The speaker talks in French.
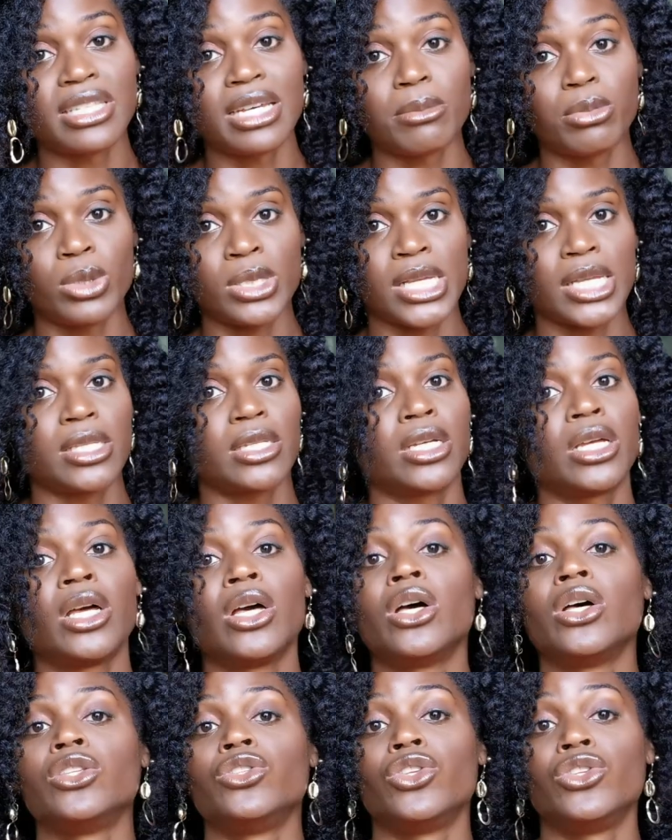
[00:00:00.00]
ta brosse à dents
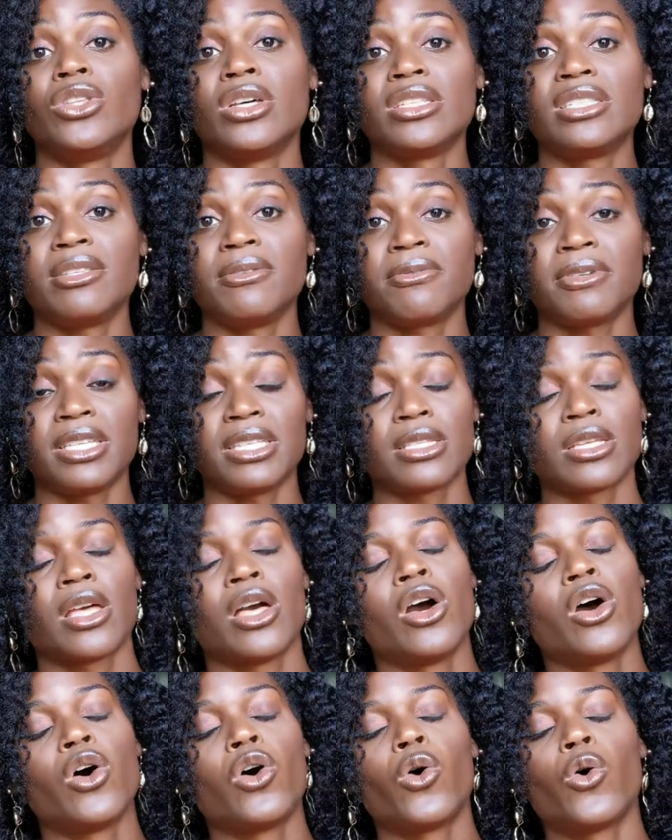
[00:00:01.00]
de dentifrice.
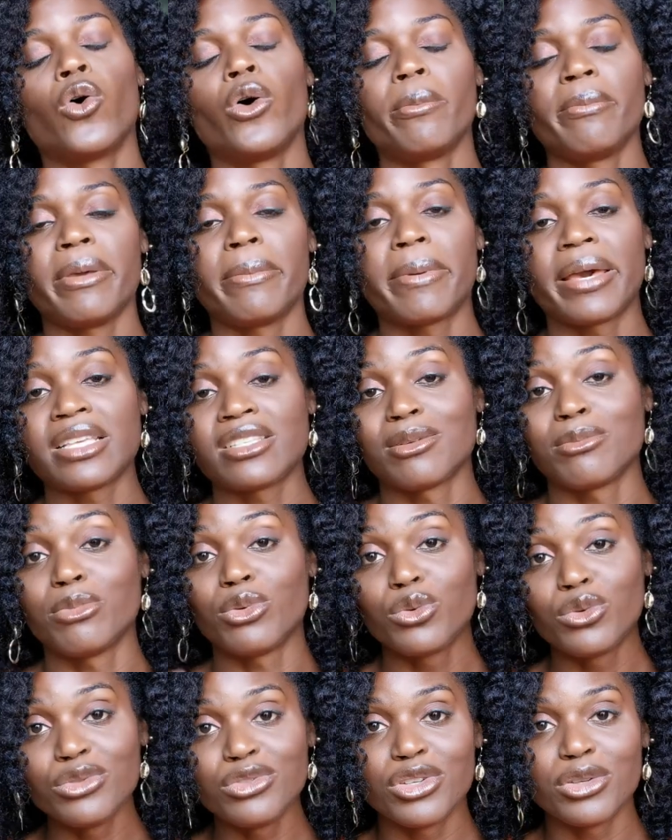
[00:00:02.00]
On met par exemple
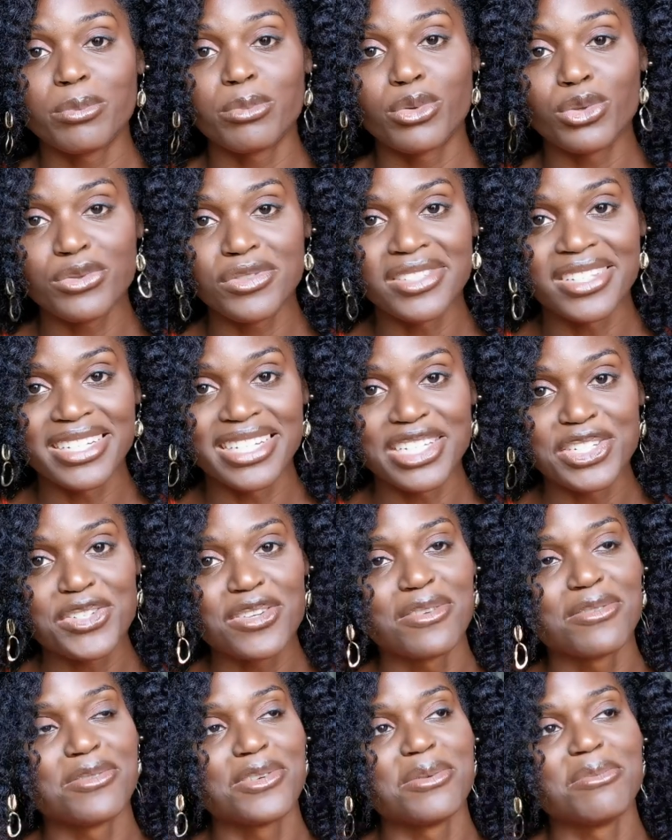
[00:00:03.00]
beaucoup de produits dans les
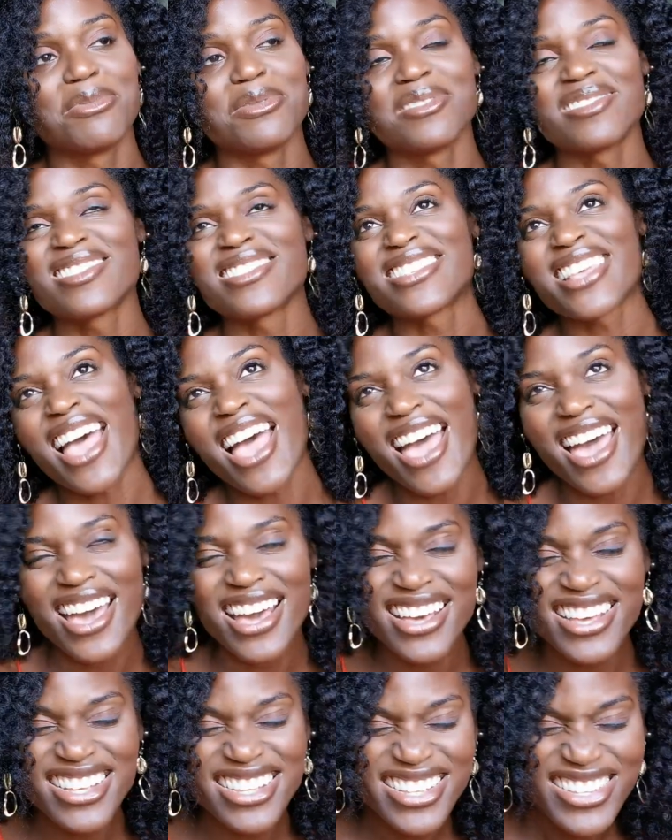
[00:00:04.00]
cheveux. Bon, ça,
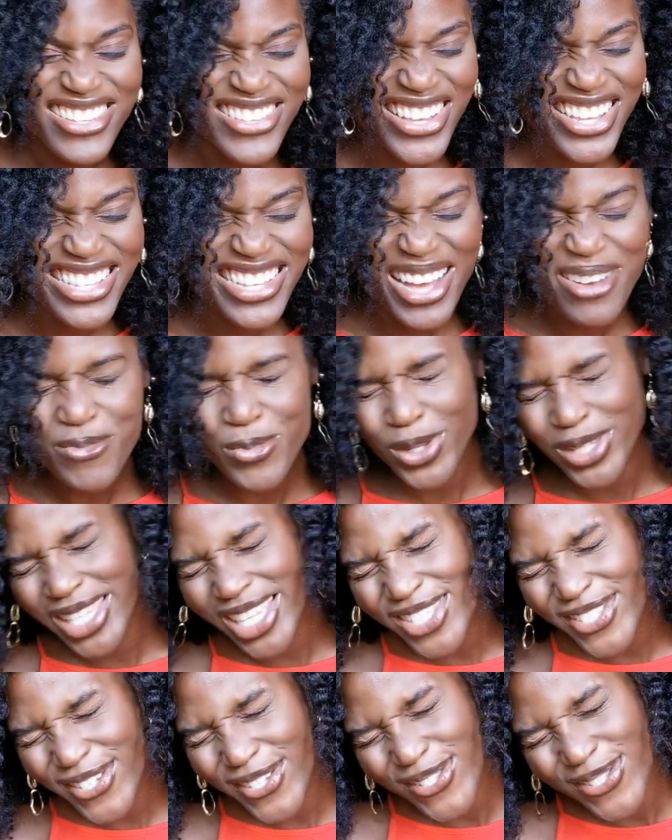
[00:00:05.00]
ce sera
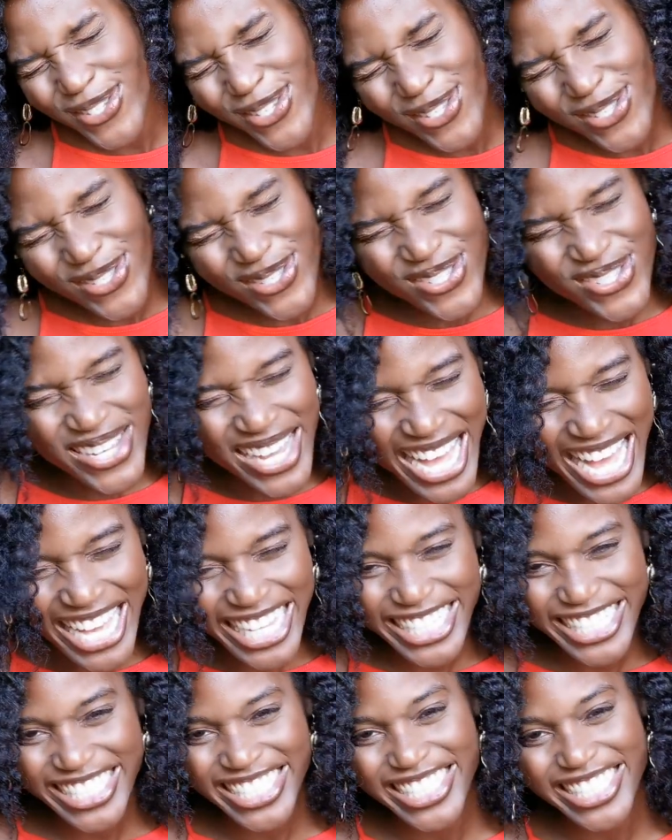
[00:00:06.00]
peut-être dur
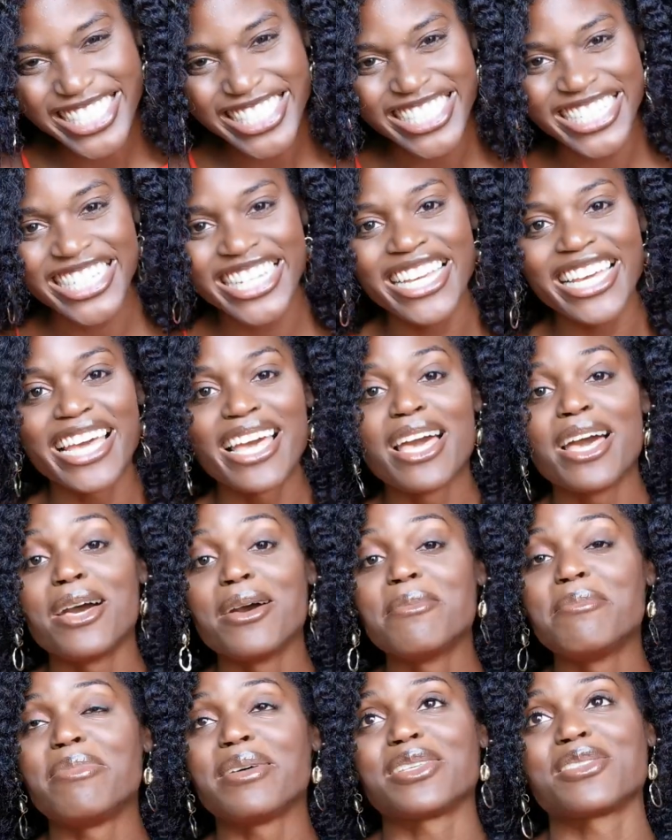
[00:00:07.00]
à changer
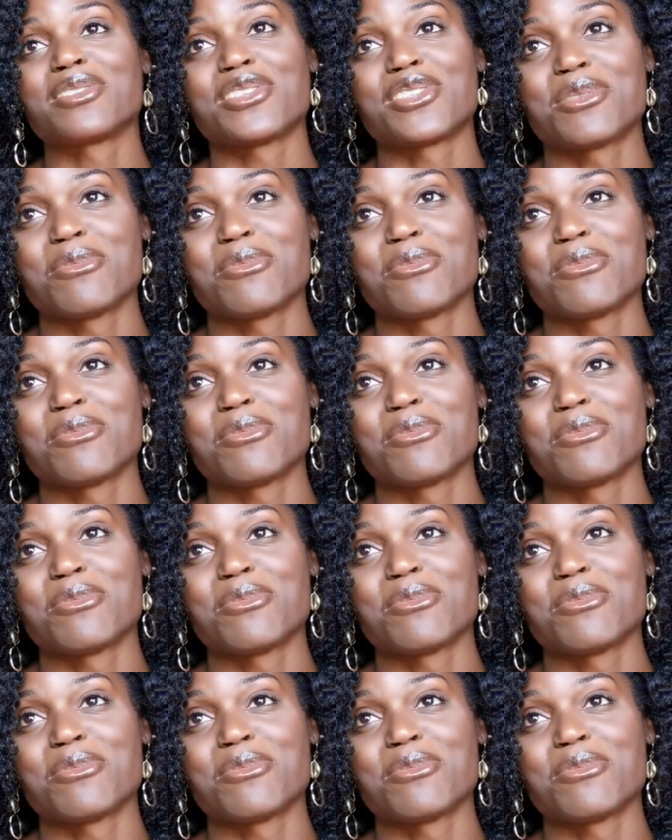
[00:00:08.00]
parce que